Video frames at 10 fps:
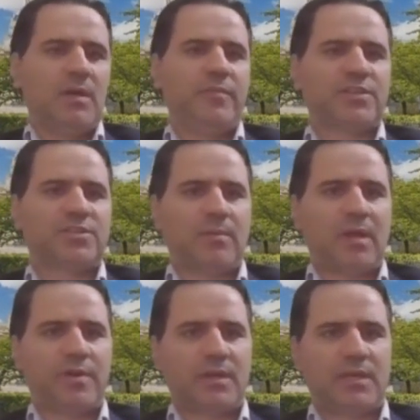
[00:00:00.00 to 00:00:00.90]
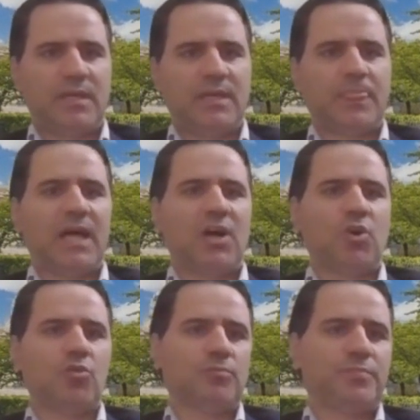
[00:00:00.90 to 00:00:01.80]
من الشعب الامريكي
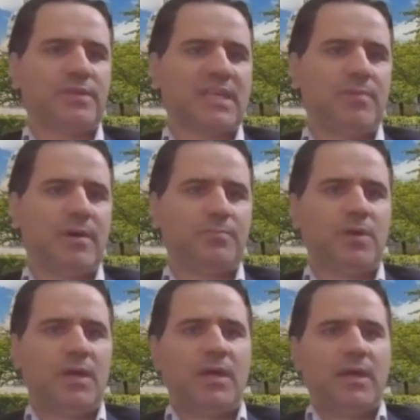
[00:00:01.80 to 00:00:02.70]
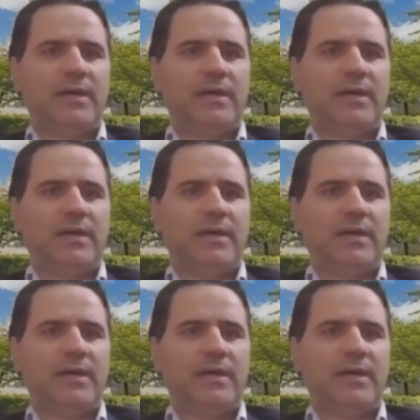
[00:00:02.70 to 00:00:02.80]
او بسبب